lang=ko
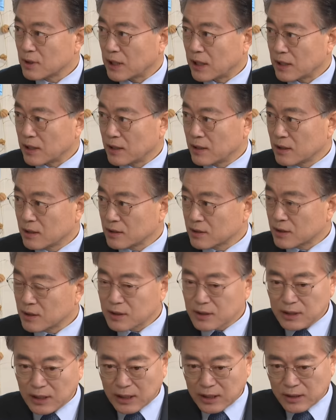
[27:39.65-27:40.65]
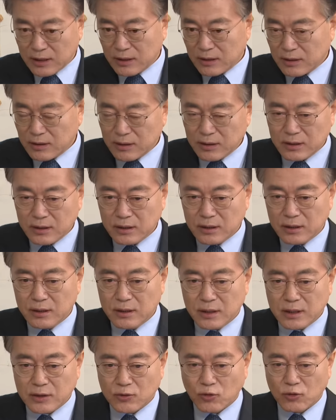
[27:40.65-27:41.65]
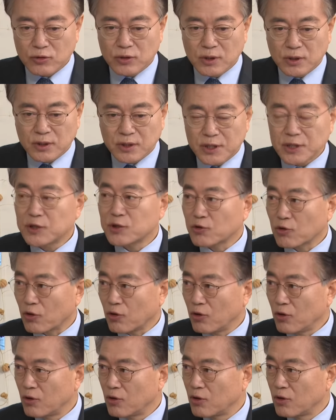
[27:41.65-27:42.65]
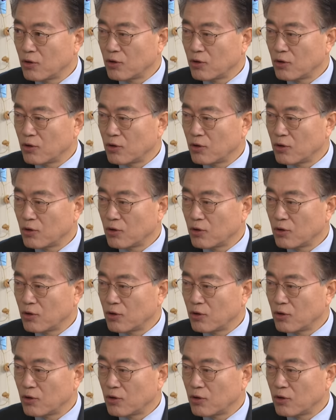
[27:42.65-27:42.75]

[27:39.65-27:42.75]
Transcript: 하나의 그 성장 이렇게 동력 기지로